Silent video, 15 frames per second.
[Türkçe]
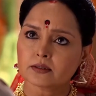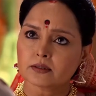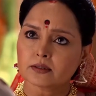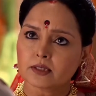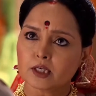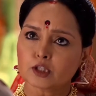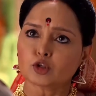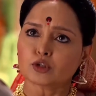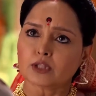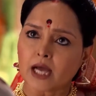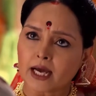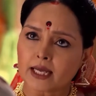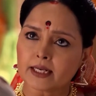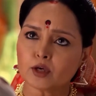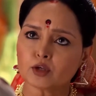var. O
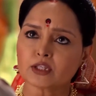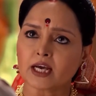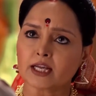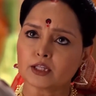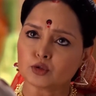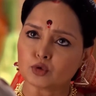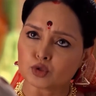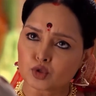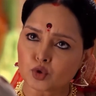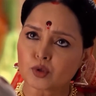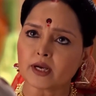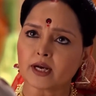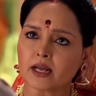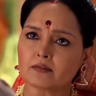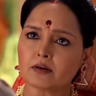fotoğrafı sen ve
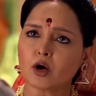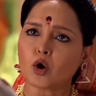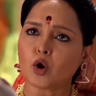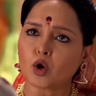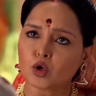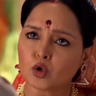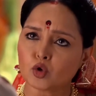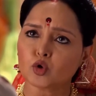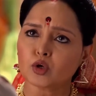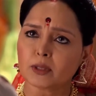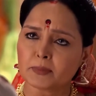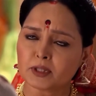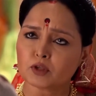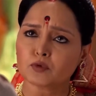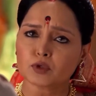arkadaşların dışında
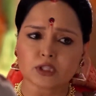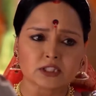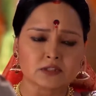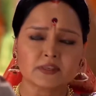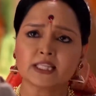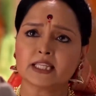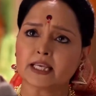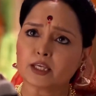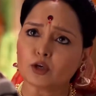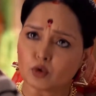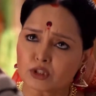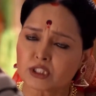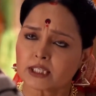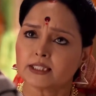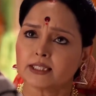gören birileri daha
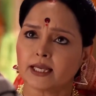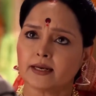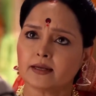olamaz